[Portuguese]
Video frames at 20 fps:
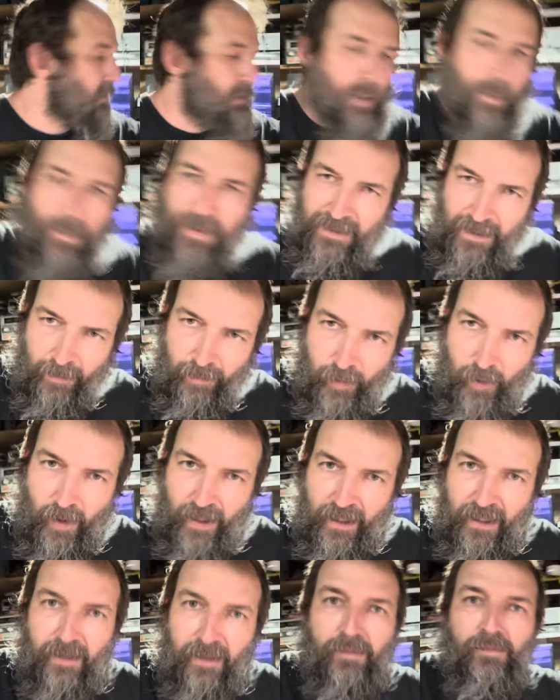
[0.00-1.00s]
só pra essa porra
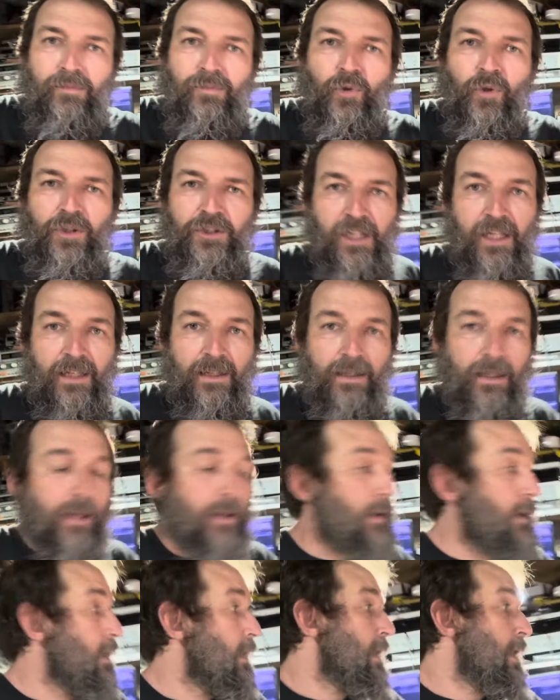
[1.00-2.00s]
aqui nojenta.
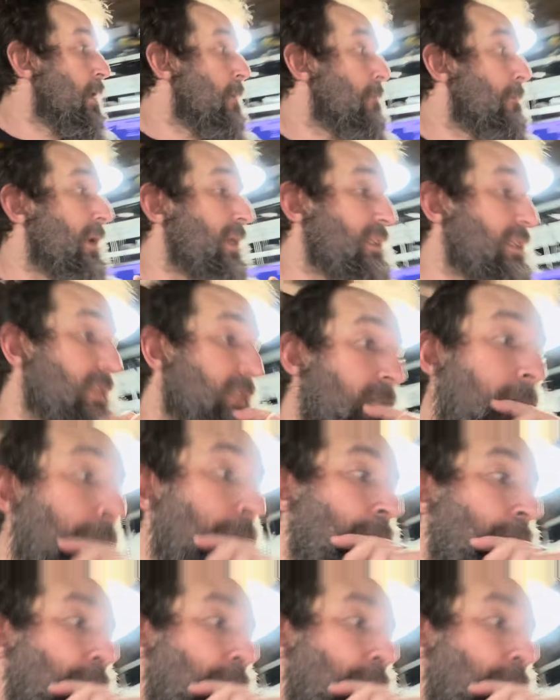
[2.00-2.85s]
Mas assim,